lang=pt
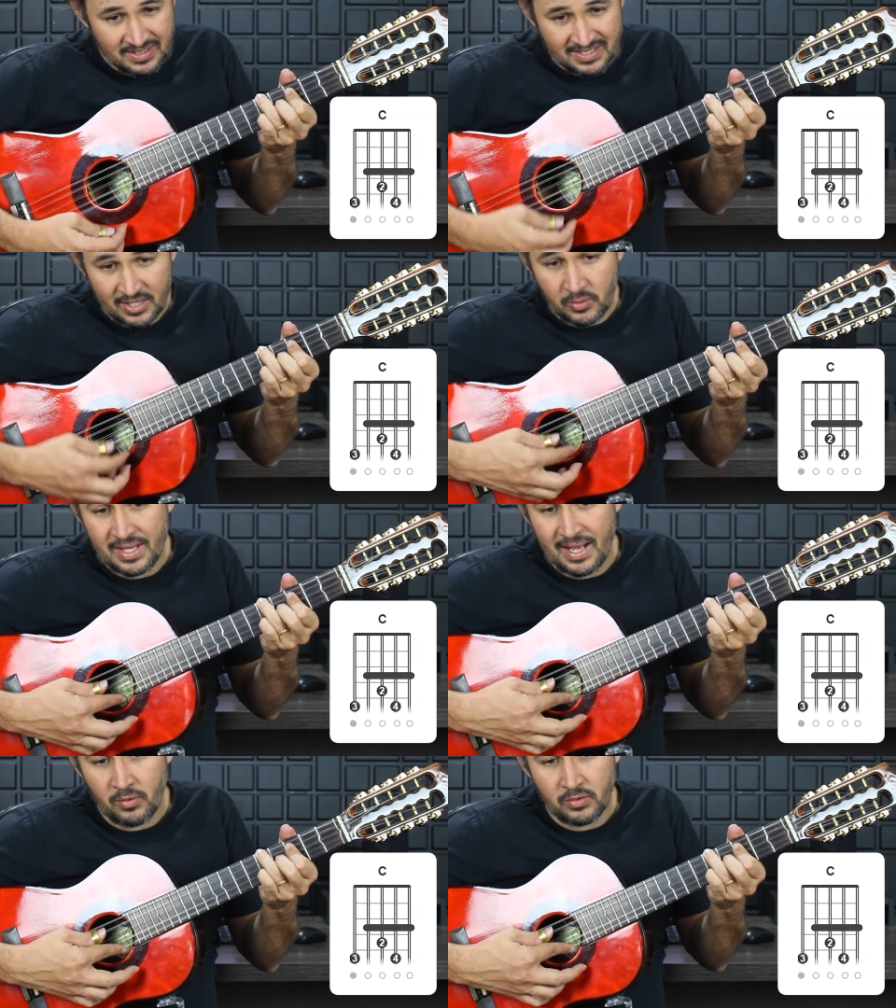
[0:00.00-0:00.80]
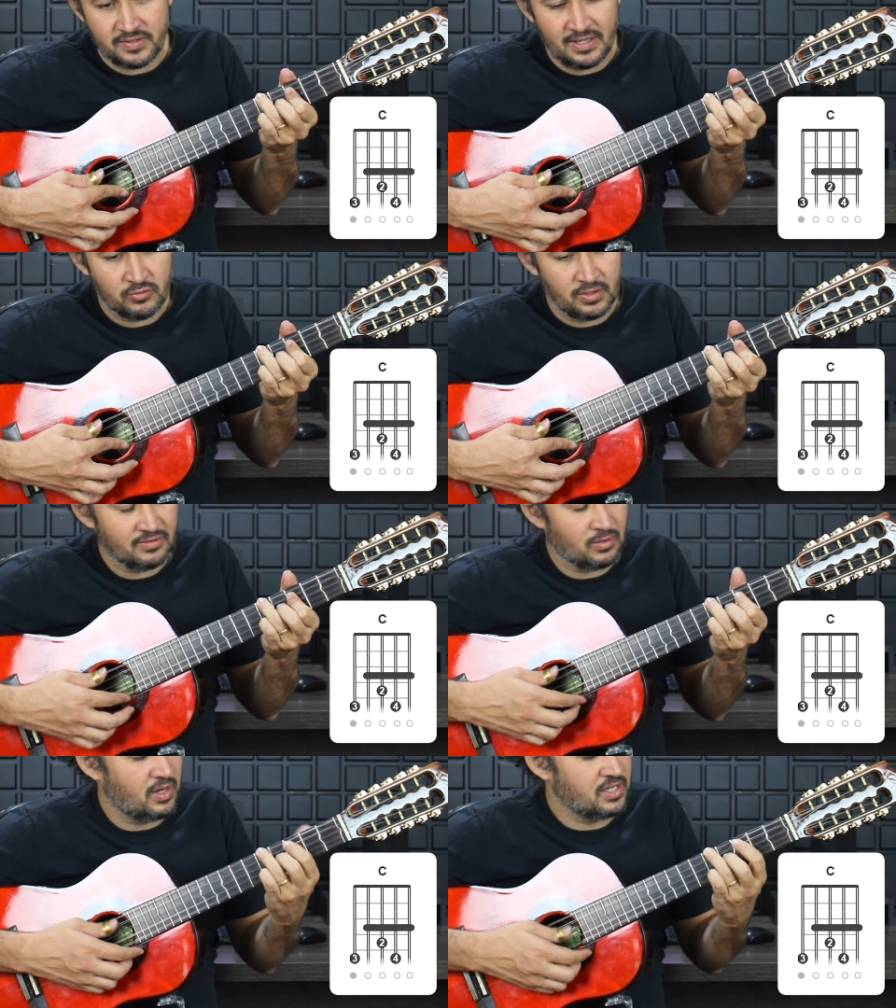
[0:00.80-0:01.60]
Seria o ideal não sair som
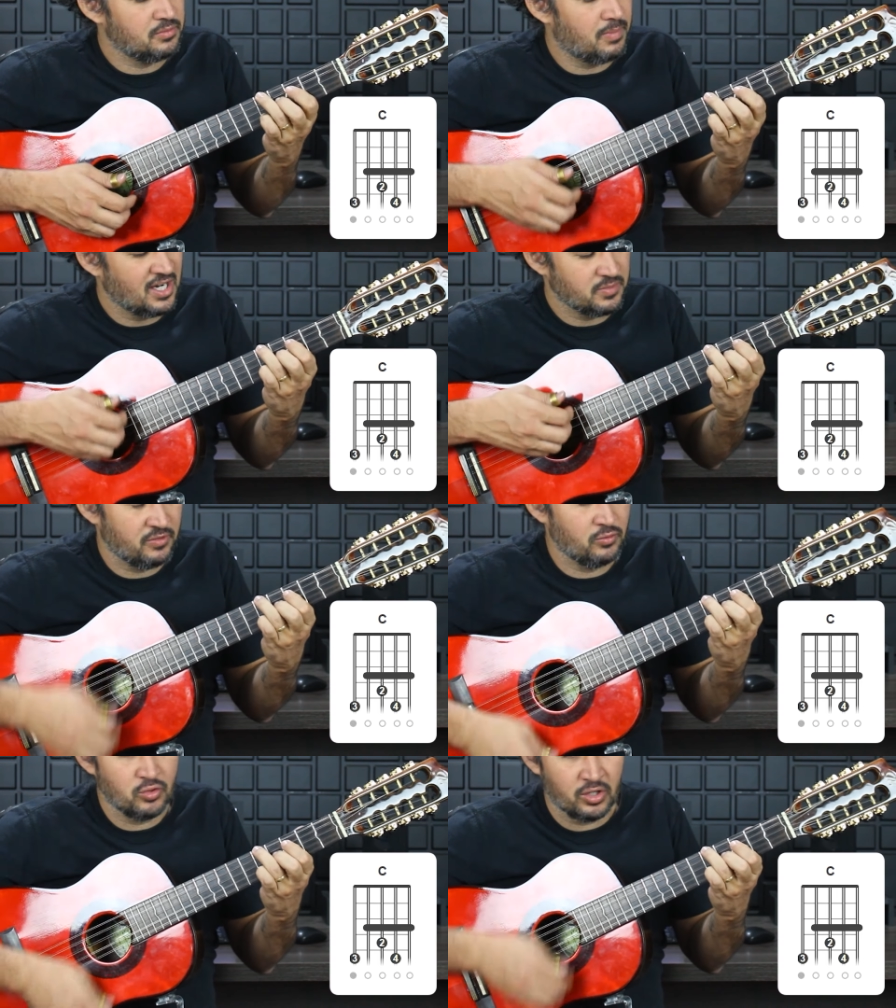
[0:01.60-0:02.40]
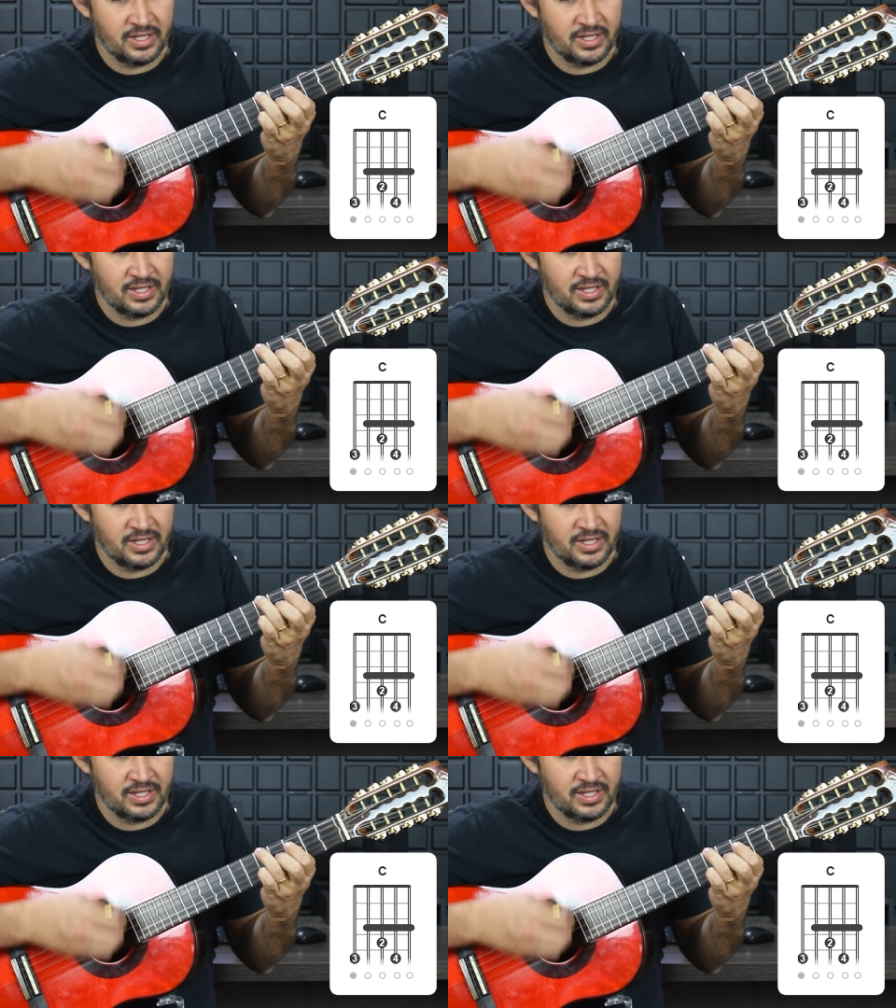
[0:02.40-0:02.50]
dessa corda de baixo, mas no dó